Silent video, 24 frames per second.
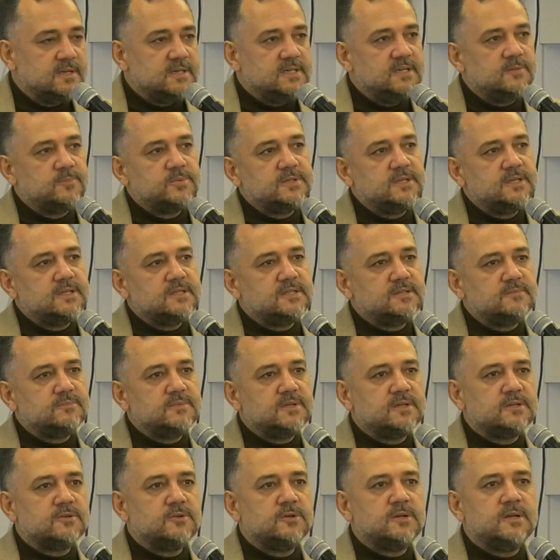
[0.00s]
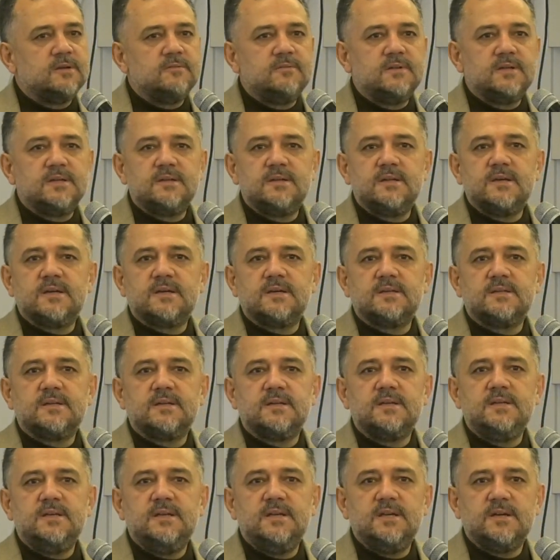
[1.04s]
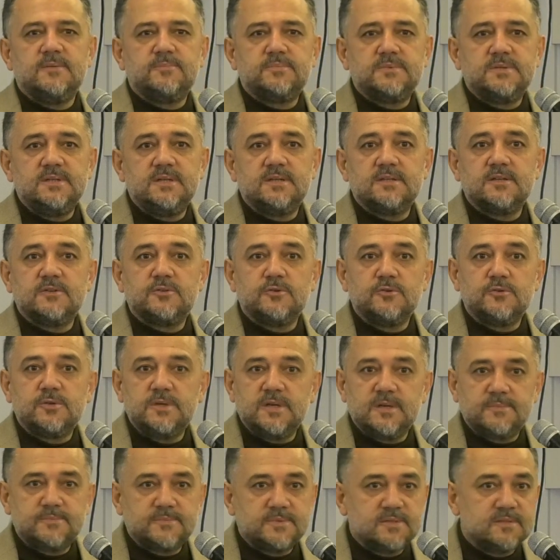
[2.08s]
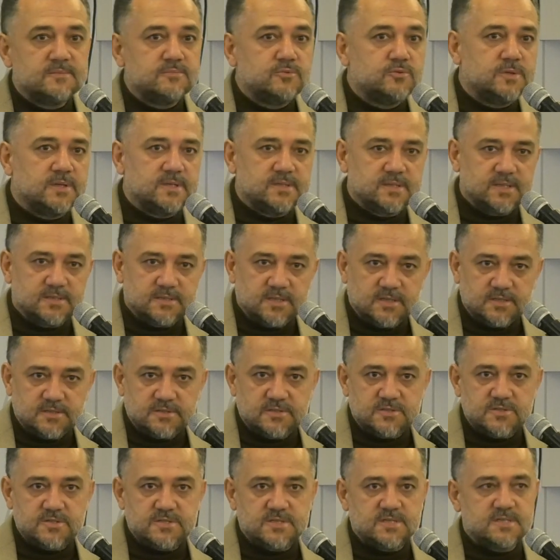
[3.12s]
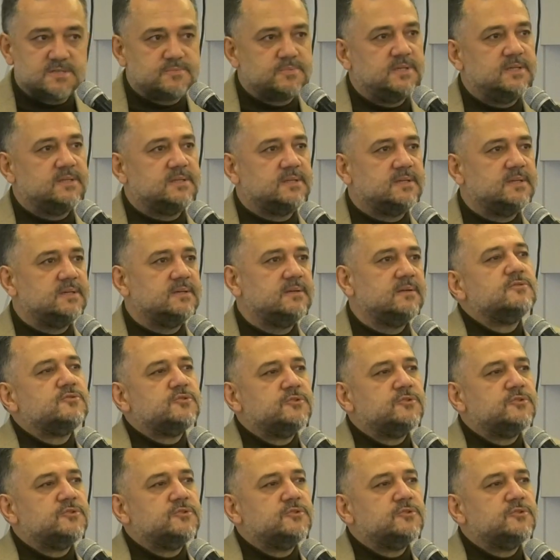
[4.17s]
Yapı denetimler görevlerini ne kadar iyi yaptığı ya da kötü yaptığını bunları da tartışacağız birlikte.